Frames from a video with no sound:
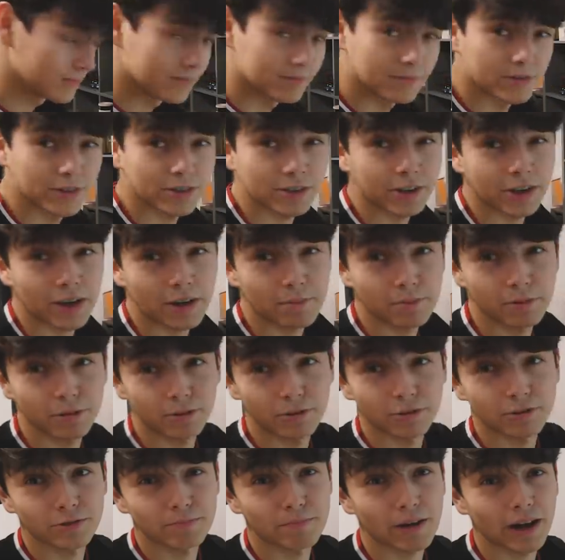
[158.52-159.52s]
Może jemu
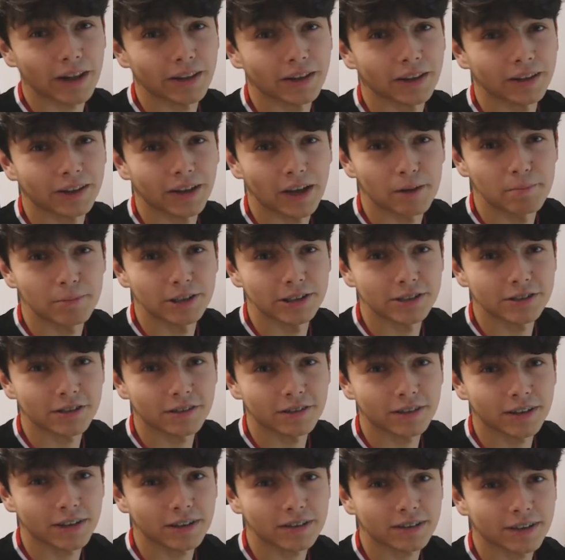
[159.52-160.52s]
już bana dajmy,
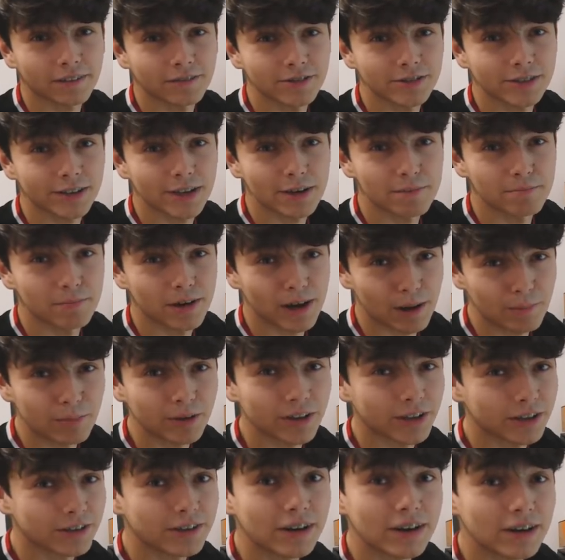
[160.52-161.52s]
co na sam wstęp, bo ja
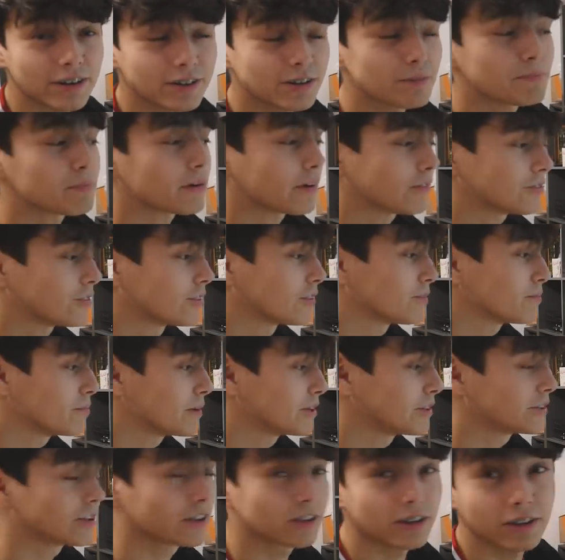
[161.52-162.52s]
podejrzewam, że profcie to
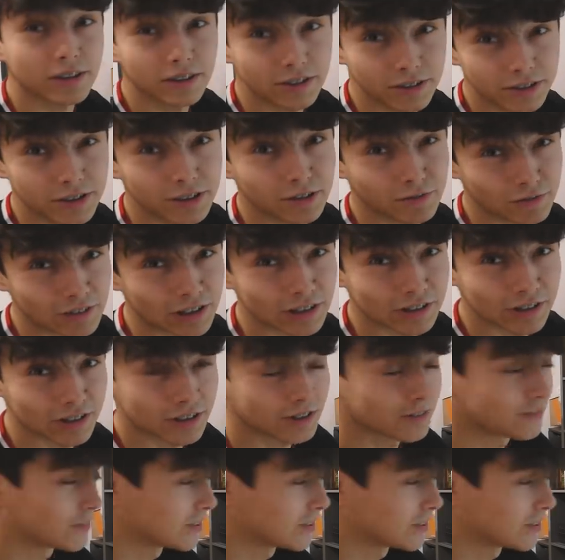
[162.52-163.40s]
będzie dziwne rzeczy